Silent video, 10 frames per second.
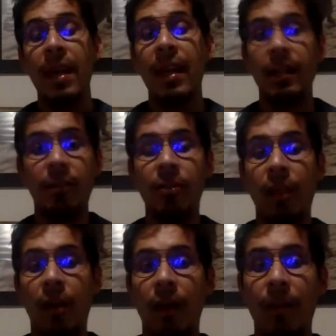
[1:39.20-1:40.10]
Esto
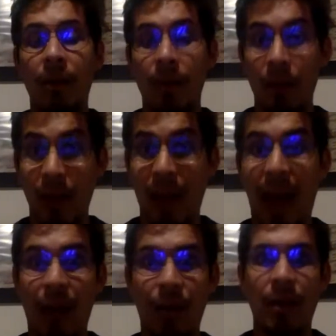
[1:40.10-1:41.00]
se logra por medio de la
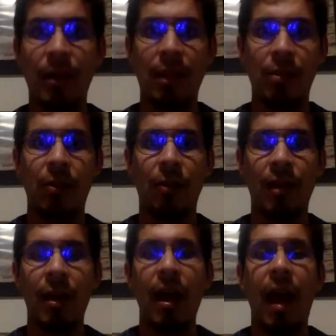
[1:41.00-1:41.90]
argumentación
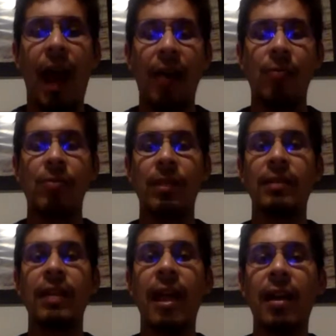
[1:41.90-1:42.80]

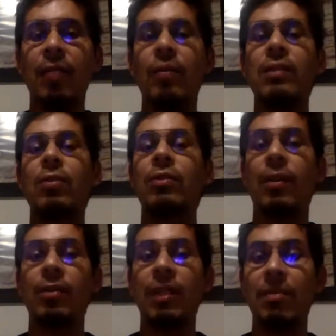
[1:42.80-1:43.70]
argumentar no es otra
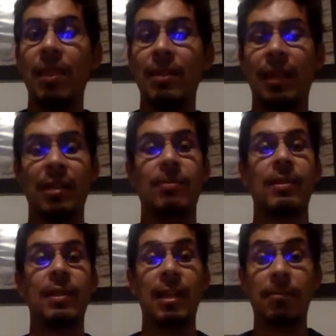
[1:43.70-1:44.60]
cosa más que
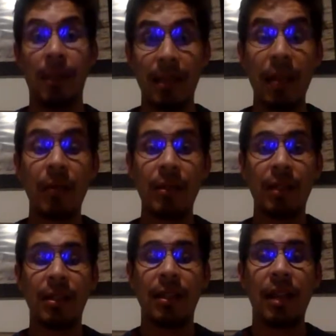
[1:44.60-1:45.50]
expresar
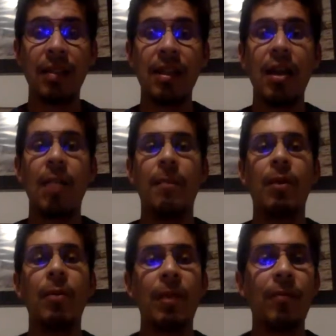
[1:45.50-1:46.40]
nuestras ideas,
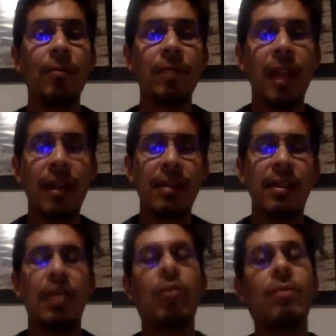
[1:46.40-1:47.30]
pero bien fundadas.
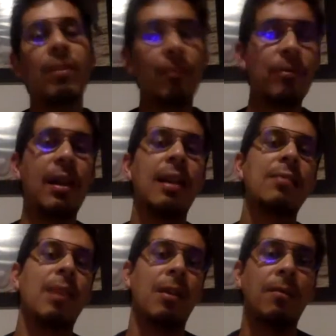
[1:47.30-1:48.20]
Y con bien
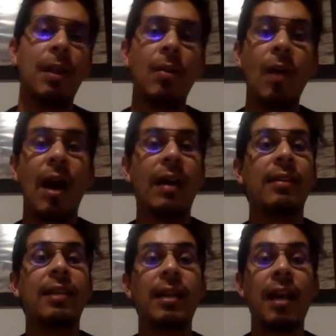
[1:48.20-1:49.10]
fundadas me refiero a que
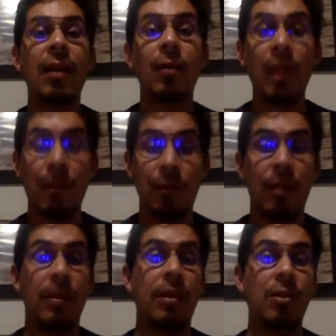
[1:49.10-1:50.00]
tengan una
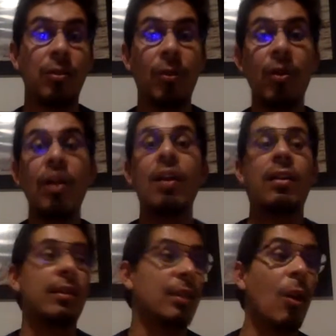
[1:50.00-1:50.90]
fundamentación
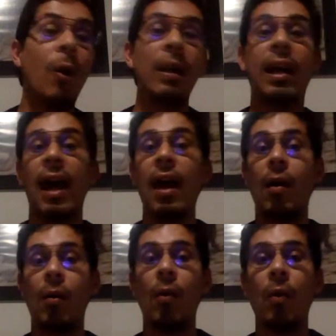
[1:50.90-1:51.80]

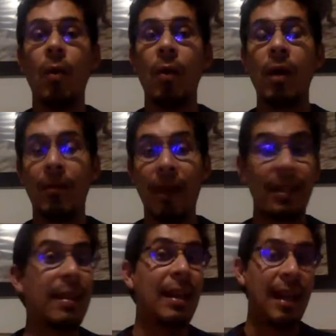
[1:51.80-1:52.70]
teórica o
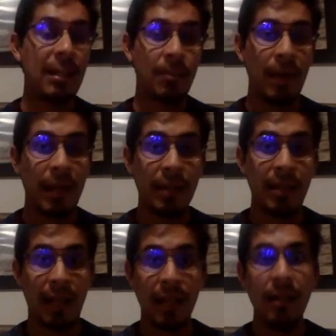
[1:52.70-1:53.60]
basada en la
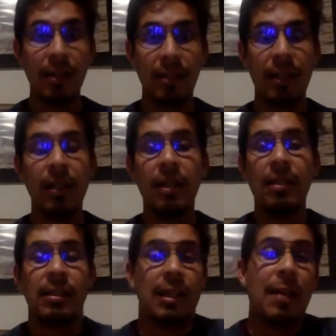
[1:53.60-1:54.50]
experiencia, ¿sí?
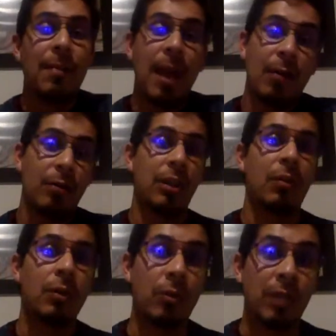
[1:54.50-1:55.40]
Sin embargo, si
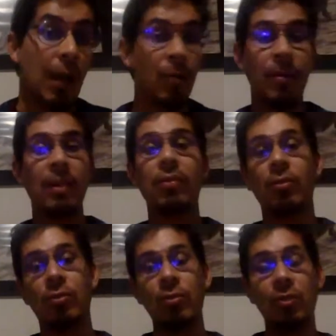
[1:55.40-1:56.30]
nuestros
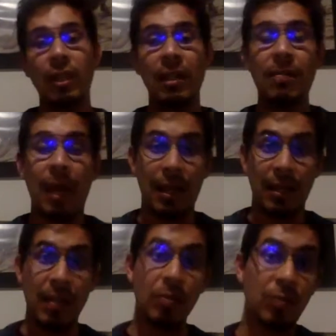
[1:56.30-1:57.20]
argumentos no tienen
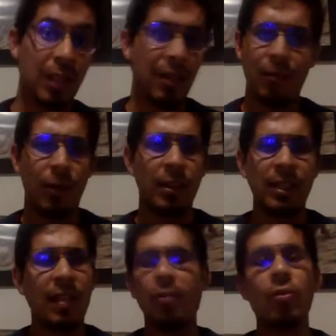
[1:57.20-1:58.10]
validez, no tienen
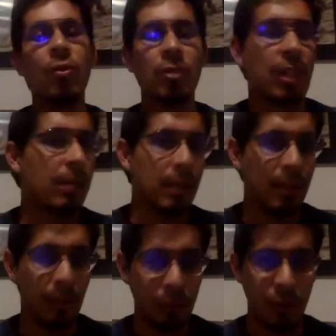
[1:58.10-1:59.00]
fuerza, no sirven
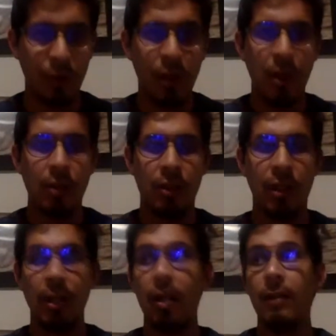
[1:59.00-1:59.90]
de mucho,
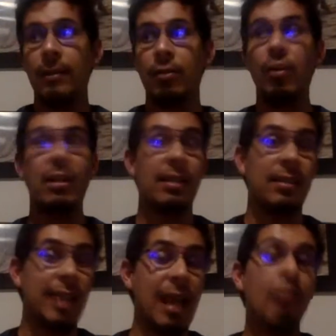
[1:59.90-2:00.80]
¿sí? Yo les
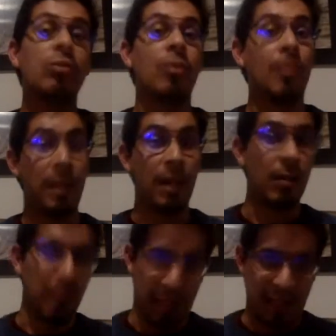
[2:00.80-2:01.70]
decía a los
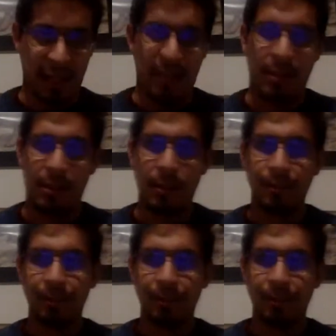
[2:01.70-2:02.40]
compañeros en las clases,